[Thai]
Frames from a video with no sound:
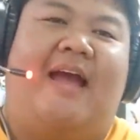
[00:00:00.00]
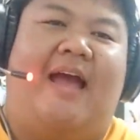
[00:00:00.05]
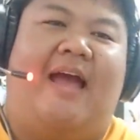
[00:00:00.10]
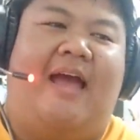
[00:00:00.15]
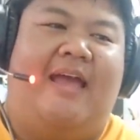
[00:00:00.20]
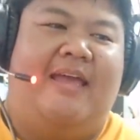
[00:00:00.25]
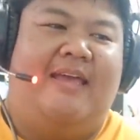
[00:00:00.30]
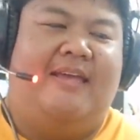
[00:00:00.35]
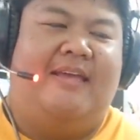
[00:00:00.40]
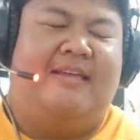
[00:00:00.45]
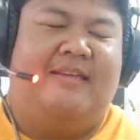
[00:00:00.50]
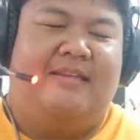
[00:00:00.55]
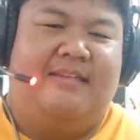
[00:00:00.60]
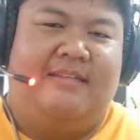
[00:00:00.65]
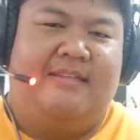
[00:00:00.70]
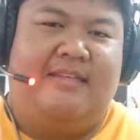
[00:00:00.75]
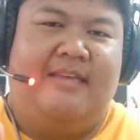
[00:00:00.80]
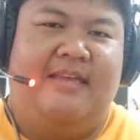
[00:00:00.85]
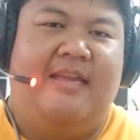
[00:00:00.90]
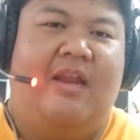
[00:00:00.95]
ใคร
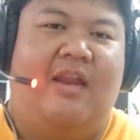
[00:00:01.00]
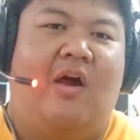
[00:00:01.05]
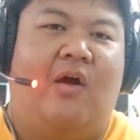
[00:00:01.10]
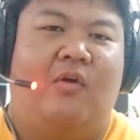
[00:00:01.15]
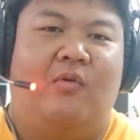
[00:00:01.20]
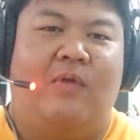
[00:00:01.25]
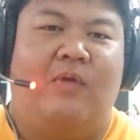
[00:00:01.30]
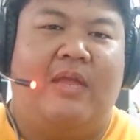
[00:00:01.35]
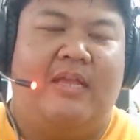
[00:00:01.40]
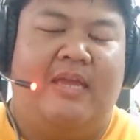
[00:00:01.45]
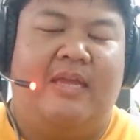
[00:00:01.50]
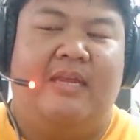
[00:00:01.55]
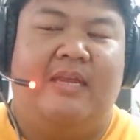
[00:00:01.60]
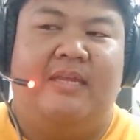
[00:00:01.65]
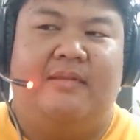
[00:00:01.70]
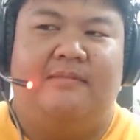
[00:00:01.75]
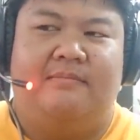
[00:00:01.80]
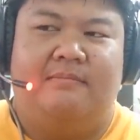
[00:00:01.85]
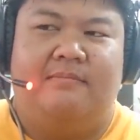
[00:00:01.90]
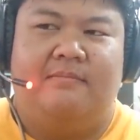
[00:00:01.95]
ที่รอดู end
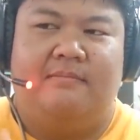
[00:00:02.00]
credit